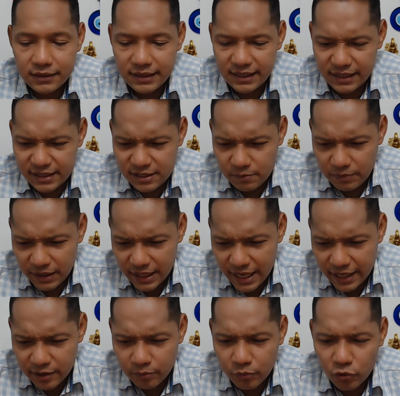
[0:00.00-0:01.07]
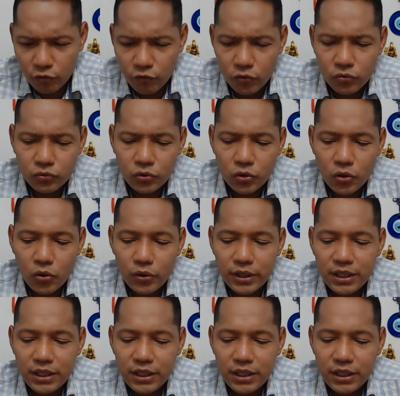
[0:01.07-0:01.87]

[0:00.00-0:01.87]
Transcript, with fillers: respirar profundo